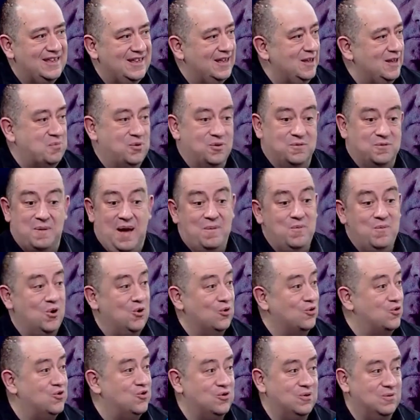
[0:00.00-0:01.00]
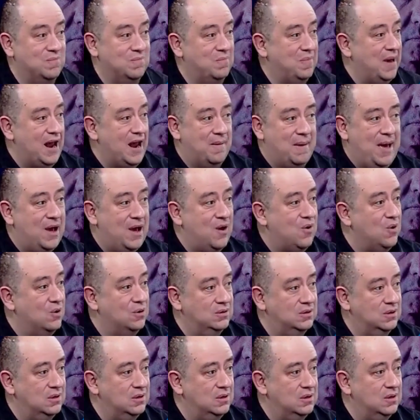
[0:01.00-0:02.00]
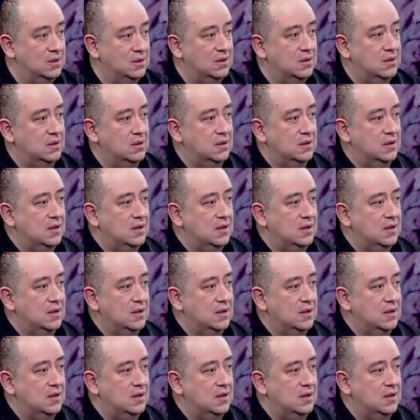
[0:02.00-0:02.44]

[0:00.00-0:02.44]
Y pues vámonos. ¿Y bajaste de entrada?